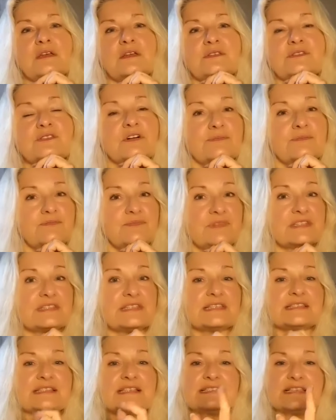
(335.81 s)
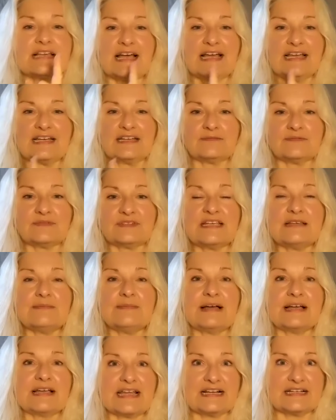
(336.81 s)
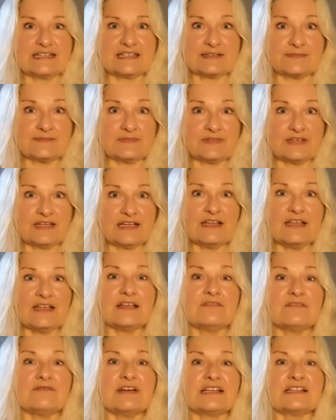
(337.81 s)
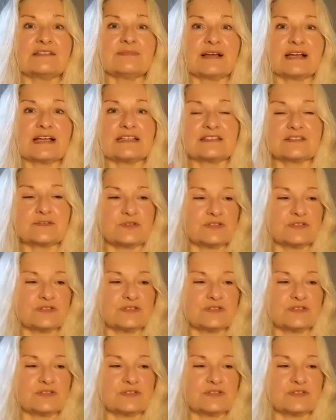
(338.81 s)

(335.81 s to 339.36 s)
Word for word: So, das ist das eine. Thema Geld. Ja? Wartet mal ganz